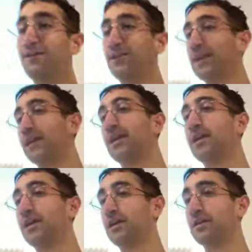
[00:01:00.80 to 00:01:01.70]

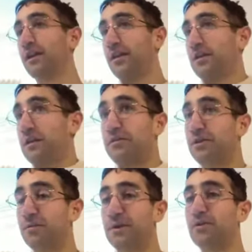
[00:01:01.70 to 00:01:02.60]
de nada, de
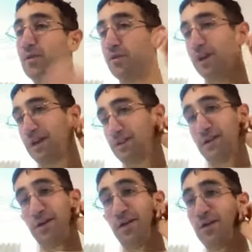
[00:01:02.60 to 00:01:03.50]
intervenir cuando queráis.
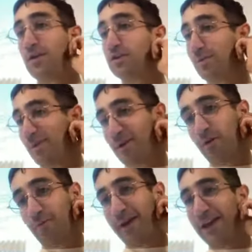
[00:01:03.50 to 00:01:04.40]
Siempre he
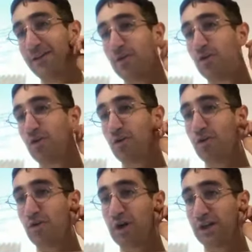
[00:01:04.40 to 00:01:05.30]
preparado un
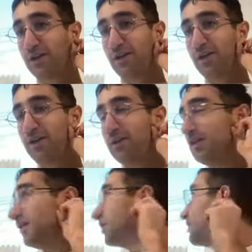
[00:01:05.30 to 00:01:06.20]
pequeño
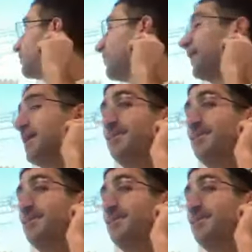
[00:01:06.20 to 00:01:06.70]
aquí, una pequeña